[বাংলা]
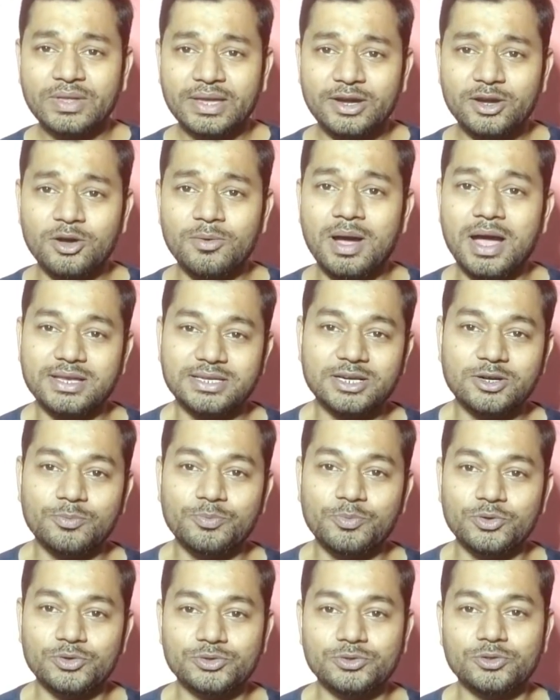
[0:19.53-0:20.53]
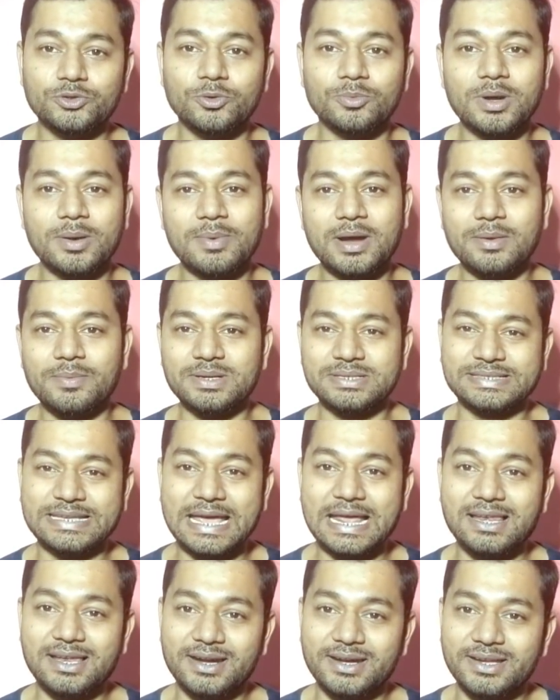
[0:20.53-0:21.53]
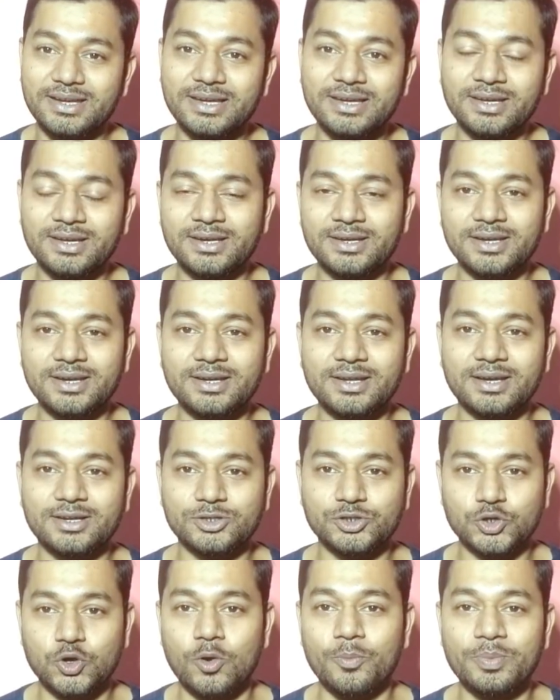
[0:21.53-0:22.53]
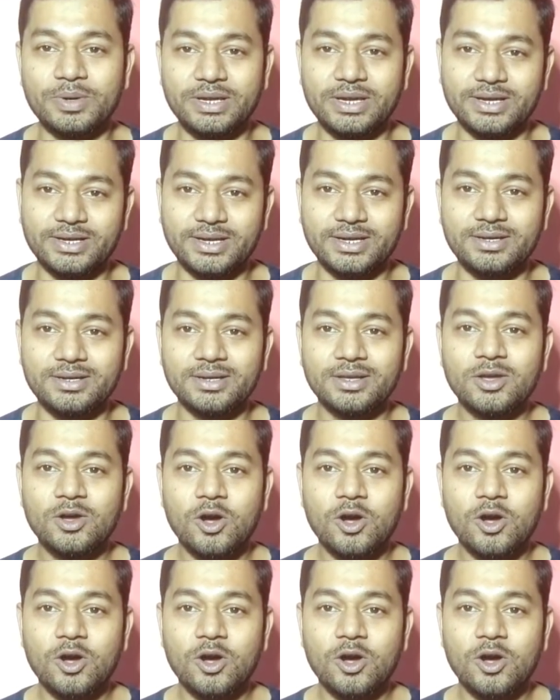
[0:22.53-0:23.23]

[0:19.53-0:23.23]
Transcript: এরকম হাজারো প্রশ্ন তোমরা বারবার স্যালারি রিলেটেড আর জব রিলেটেড